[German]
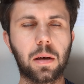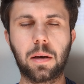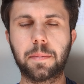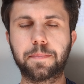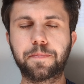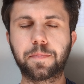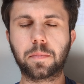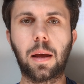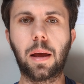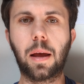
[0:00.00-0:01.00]
ähm,
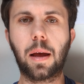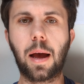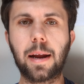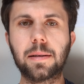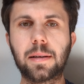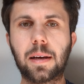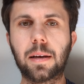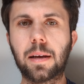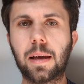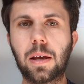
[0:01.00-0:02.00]
eine
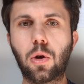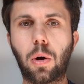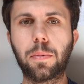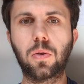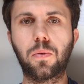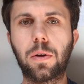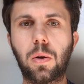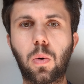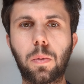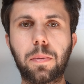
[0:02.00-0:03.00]
Sache, ich komme mit so viel
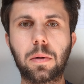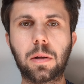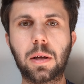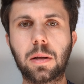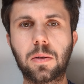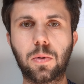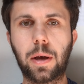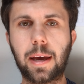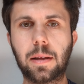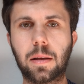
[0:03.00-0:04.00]
Lob nicht
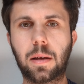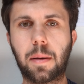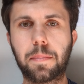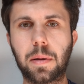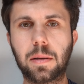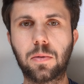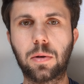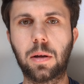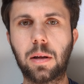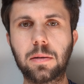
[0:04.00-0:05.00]
zurecht. Ich habe das
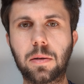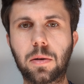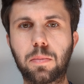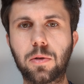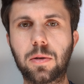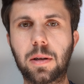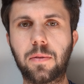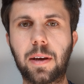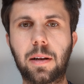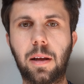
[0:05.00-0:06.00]
durchgelesen, ich musste
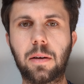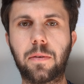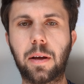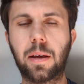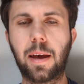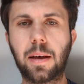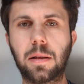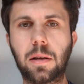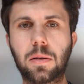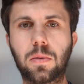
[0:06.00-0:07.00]
das weglegen, weil ich
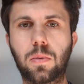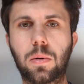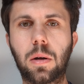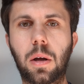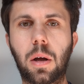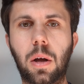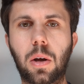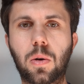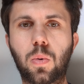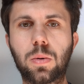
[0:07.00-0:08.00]
echt nicht so
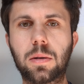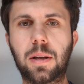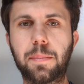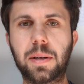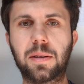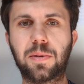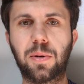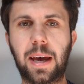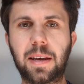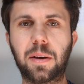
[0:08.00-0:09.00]
gut damit
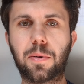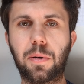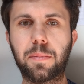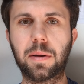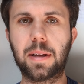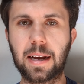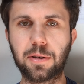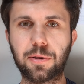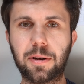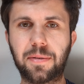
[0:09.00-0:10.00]
zurechtgekommen bin.
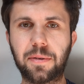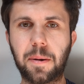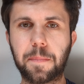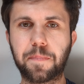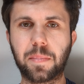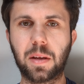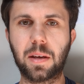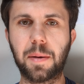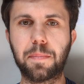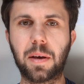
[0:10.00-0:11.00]
Dankeschön dafür.
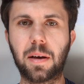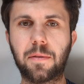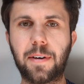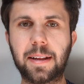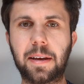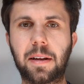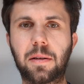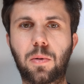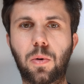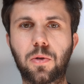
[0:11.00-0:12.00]
Ich gebe mir
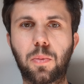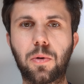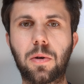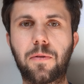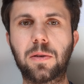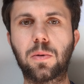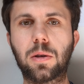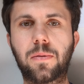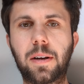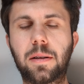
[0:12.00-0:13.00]
weiterhin große Mühe und versuche
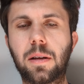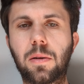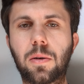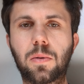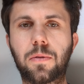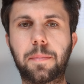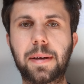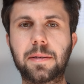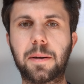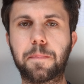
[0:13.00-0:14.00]
die Qualität noch zu
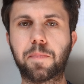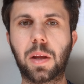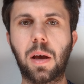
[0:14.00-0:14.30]
verbessern.